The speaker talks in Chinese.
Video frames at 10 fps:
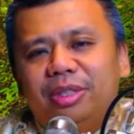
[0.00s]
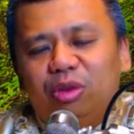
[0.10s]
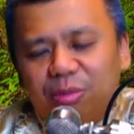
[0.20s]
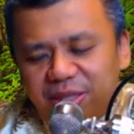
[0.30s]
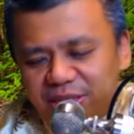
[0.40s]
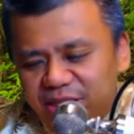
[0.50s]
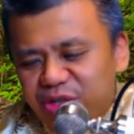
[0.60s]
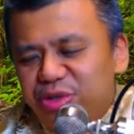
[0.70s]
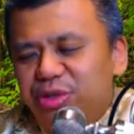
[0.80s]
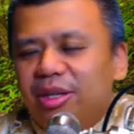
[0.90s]
我们失
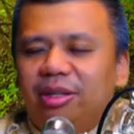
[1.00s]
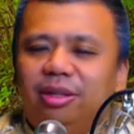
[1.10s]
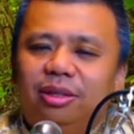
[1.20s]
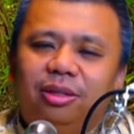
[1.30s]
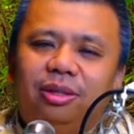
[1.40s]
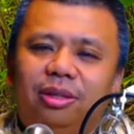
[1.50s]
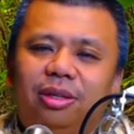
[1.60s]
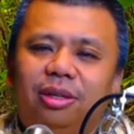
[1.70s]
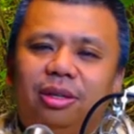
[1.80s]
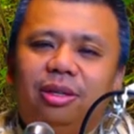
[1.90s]
去的，
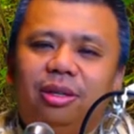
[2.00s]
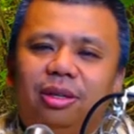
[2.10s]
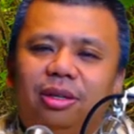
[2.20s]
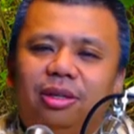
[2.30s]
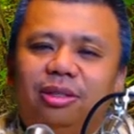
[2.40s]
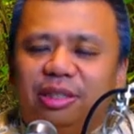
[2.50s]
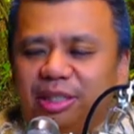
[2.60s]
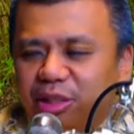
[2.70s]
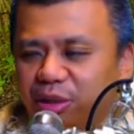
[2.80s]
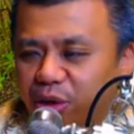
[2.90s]
只
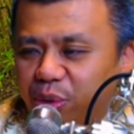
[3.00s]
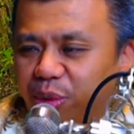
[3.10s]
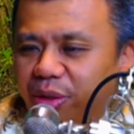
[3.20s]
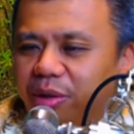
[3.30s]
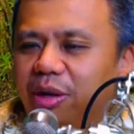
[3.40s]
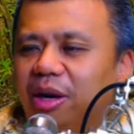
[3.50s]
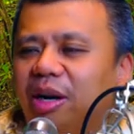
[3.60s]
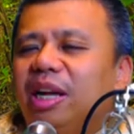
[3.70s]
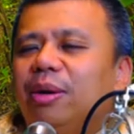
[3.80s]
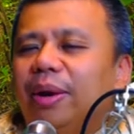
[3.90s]
是又又到
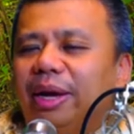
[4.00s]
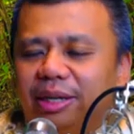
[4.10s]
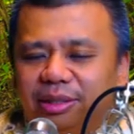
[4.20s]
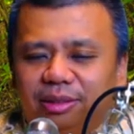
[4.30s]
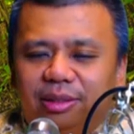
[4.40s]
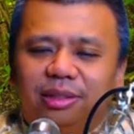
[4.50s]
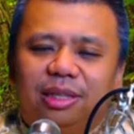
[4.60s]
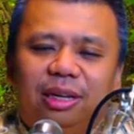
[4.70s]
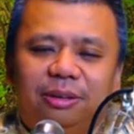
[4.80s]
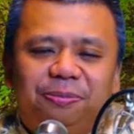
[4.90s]
另外一个人身
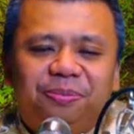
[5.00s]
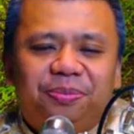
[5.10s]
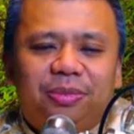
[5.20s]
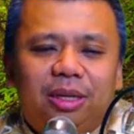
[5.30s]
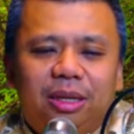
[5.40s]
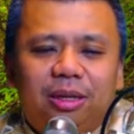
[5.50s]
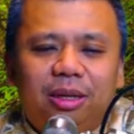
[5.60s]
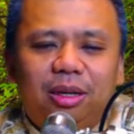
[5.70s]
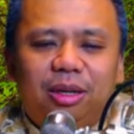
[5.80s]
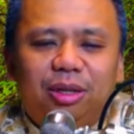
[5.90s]
上。
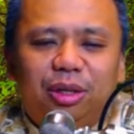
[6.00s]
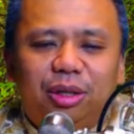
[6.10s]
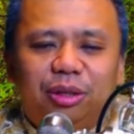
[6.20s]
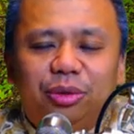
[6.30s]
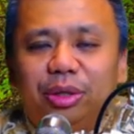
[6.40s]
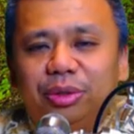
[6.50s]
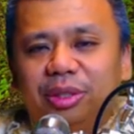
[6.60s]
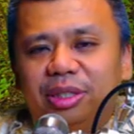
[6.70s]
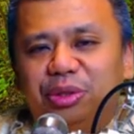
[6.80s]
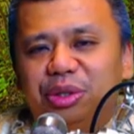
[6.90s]
所以说，
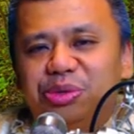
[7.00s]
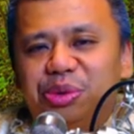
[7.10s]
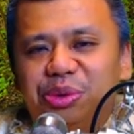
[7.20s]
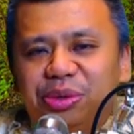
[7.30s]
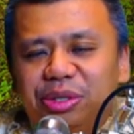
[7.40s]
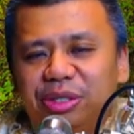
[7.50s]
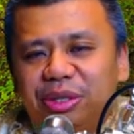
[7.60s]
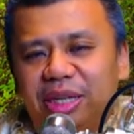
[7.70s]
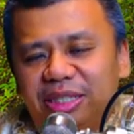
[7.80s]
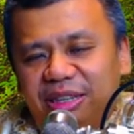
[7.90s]
师尊说，师
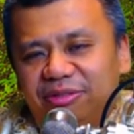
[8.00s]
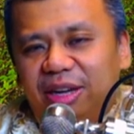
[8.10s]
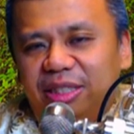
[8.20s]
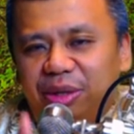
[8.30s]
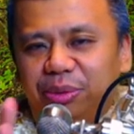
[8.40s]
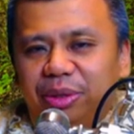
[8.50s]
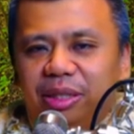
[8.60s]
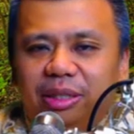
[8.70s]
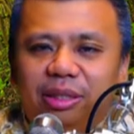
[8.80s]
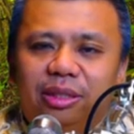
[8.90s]
尊在讲法讲过一
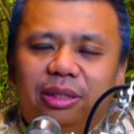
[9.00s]
个